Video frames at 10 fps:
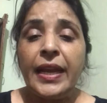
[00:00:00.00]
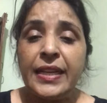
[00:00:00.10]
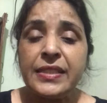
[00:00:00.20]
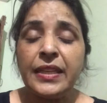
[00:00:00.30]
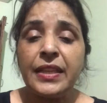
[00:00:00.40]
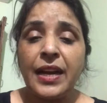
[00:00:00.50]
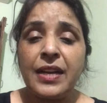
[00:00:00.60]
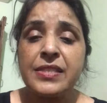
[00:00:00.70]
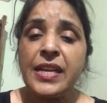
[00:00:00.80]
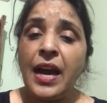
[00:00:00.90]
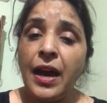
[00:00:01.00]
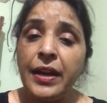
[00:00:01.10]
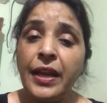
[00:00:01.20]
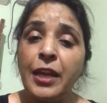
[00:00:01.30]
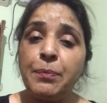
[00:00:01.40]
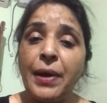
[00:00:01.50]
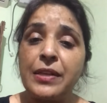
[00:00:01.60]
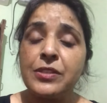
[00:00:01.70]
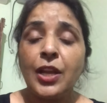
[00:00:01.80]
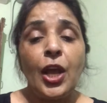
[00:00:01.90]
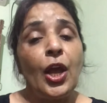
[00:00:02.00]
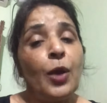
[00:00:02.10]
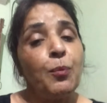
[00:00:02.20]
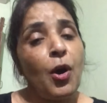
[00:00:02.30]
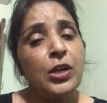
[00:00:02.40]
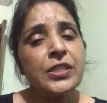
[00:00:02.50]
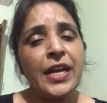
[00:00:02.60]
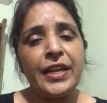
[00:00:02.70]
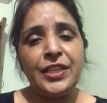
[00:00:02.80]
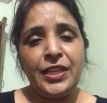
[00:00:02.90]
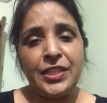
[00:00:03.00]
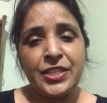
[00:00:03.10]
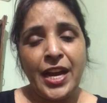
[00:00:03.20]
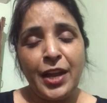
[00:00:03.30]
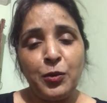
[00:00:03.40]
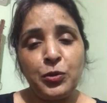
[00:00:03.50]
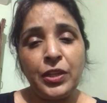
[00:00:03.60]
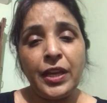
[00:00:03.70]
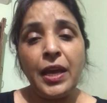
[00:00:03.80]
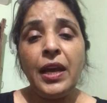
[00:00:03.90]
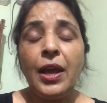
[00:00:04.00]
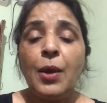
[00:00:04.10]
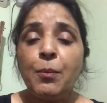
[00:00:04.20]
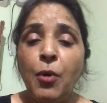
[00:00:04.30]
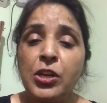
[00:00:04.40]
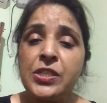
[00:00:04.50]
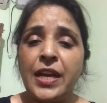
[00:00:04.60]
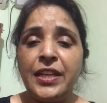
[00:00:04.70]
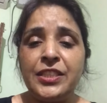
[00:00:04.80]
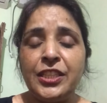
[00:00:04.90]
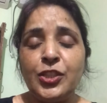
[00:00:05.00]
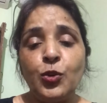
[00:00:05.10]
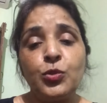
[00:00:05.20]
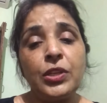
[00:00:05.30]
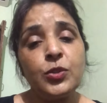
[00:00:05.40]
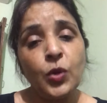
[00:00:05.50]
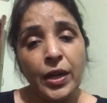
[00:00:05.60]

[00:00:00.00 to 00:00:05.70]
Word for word: इसी तरह से हर एक के पास बहुत सारी इच्छाएं होती हैं बहुत सारी चीज़ें होती हैं जो